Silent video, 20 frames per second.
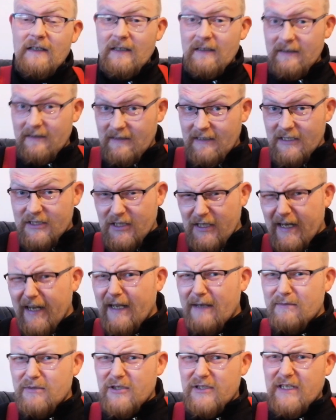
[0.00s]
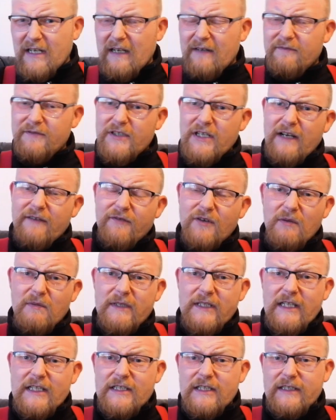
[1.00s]
I jeszcze gejem zostałem, widziałem w
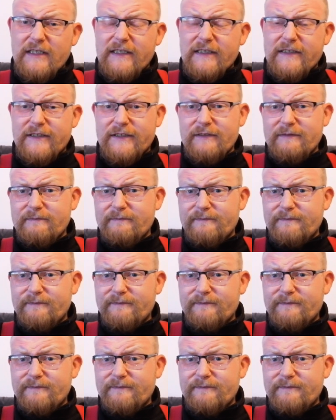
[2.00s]
komentarzach też.